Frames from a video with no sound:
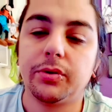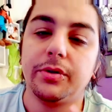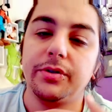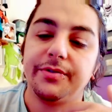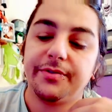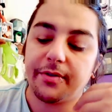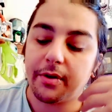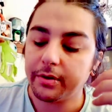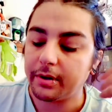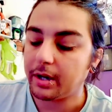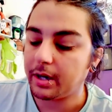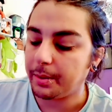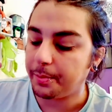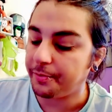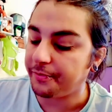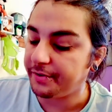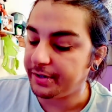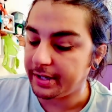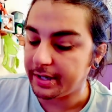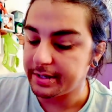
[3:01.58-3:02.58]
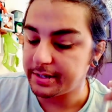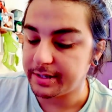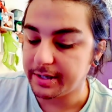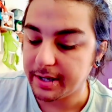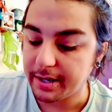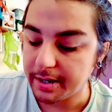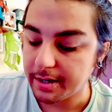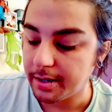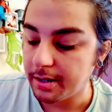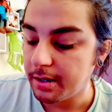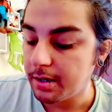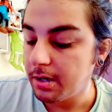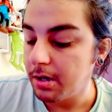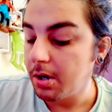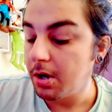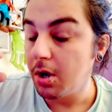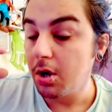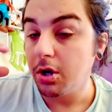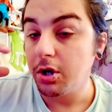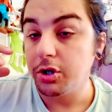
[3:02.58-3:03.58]
volta aqui pro VDC,
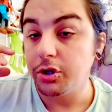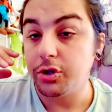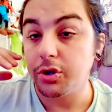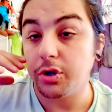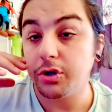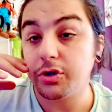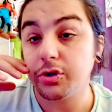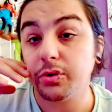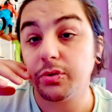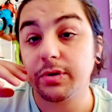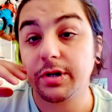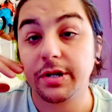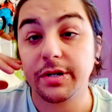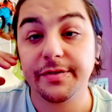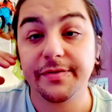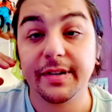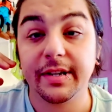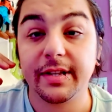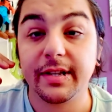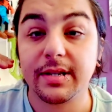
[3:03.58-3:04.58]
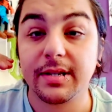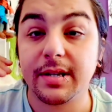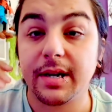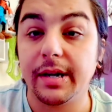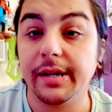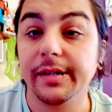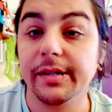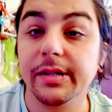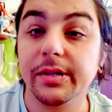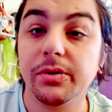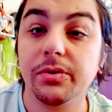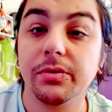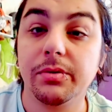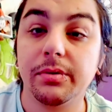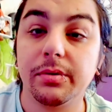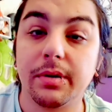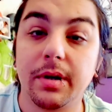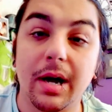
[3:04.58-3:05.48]
de onde eu nunca devia ter saído.